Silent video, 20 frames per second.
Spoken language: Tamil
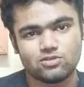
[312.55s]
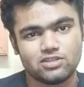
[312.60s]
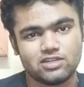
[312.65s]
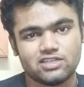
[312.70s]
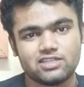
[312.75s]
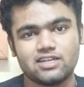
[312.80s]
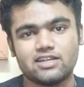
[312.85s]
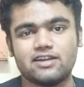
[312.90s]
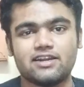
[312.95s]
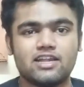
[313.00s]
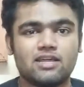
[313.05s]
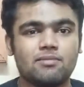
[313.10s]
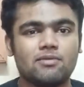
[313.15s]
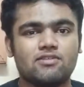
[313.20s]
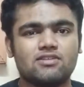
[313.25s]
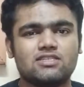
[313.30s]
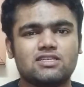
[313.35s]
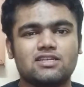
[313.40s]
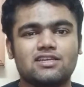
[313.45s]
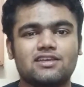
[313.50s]
ஸோ இந்த இடத்துல ரெண்டுமே
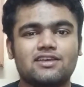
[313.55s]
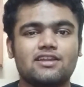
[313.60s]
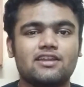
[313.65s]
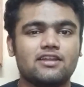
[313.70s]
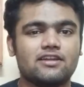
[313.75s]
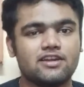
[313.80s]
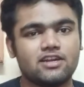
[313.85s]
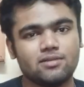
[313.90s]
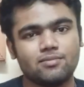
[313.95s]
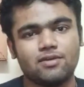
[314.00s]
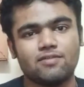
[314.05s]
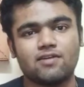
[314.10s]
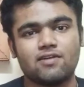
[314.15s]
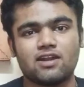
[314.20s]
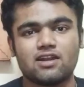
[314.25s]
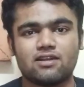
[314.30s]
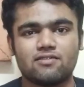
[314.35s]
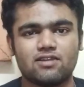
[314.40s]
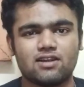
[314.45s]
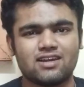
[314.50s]
வச்சுருக்கீங்க ஏன்னா ரெண்டுமே
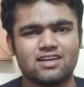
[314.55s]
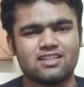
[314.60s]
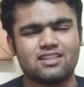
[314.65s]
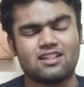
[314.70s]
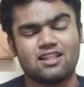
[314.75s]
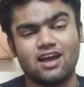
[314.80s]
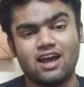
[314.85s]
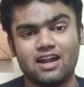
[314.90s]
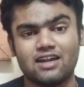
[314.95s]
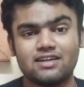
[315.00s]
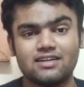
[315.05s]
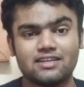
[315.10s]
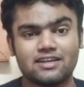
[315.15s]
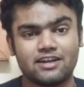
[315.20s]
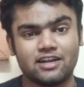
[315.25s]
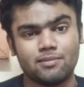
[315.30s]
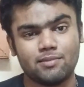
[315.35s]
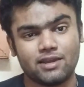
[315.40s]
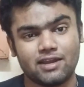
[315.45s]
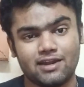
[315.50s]
வேறு லெவல் கதை தான் அண்ட்
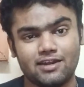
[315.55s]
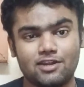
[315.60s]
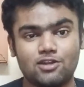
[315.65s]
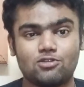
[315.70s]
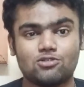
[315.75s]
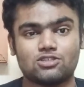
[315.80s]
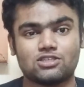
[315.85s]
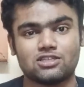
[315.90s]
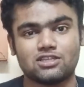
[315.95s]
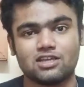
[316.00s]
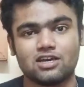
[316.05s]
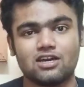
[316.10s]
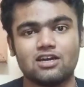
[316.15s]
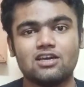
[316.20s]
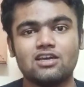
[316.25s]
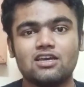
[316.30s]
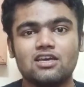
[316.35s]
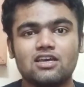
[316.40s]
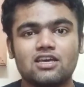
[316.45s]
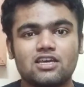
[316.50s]
ரெண்டுமே கண்டினியூஷன் தான்
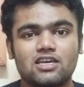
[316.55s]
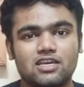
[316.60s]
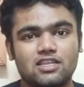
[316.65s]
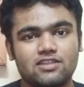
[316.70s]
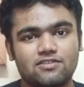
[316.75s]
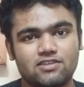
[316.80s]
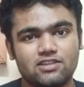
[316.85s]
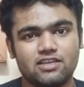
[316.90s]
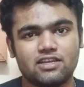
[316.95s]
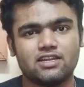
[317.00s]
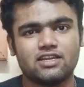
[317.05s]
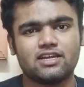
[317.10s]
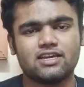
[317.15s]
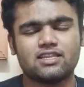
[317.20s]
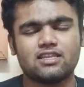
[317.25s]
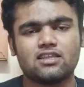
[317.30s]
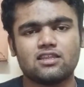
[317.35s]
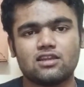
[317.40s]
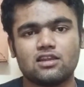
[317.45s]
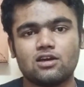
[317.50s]
இது வந்து என்ன
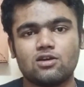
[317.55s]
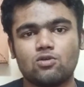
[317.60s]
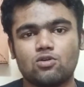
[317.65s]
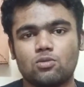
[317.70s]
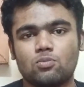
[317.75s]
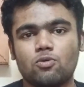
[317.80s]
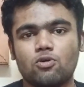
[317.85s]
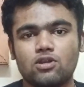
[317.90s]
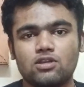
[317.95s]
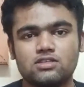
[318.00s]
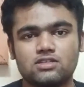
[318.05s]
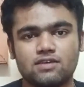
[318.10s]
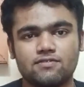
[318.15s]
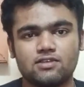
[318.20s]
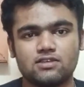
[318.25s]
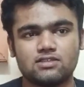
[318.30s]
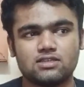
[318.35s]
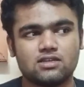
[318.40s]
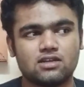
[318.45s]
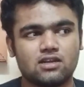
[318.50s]
கதைனா ஒரு போலீஸ்
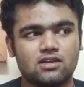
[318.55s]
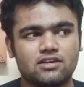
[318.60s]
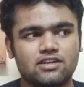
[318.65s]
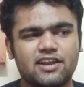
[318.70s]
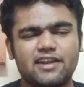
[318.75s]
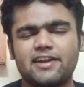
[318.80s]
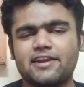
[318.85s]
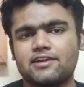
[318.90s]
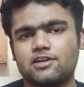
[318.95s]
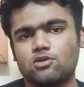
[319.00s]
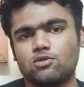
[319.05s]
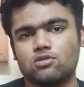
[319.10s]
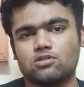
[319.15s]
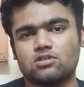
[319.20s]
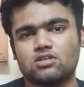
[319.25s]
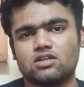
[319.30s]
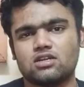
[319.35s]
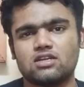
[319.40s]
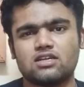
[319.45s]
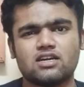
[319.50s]
ஆஃபீஸர் அவர் டெடெக்டிவ்
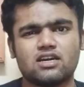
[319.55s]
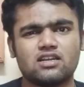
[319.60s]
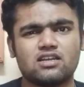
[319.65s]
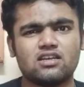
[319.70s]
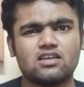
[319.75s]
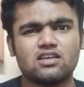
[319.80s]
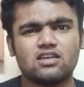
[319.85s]
ஒருத்தர் இருக்கார்